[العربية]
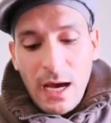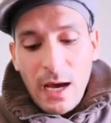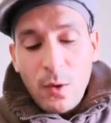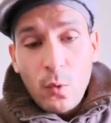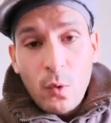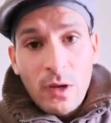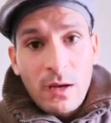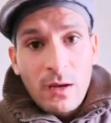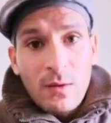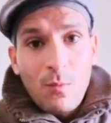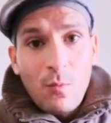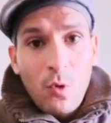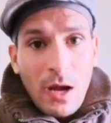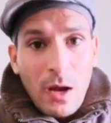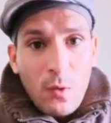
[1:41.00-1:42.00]
أول
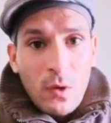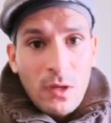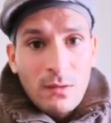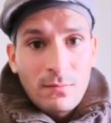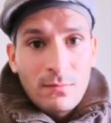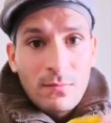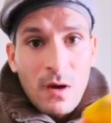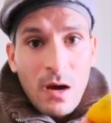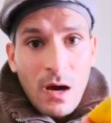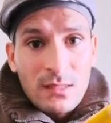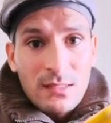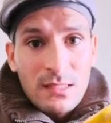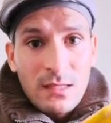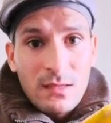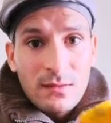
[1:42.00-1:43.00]
مكون
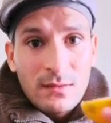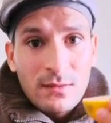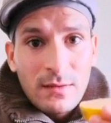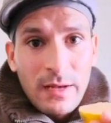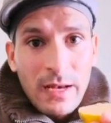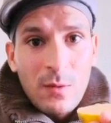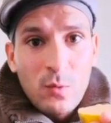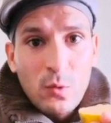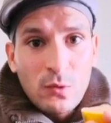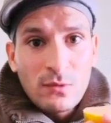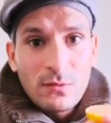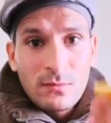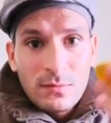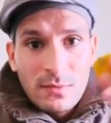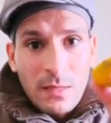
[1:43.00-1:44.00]
عصير ليمون
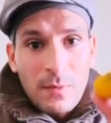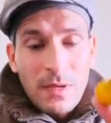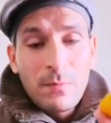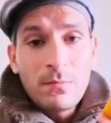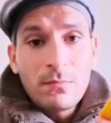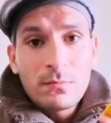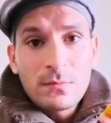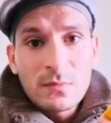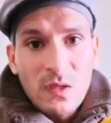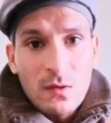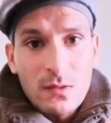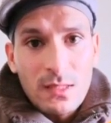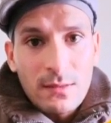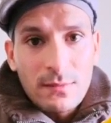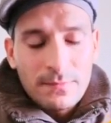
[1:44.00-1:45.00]
تمام؟
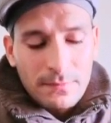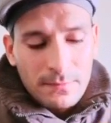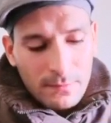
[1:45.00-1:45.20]
طازة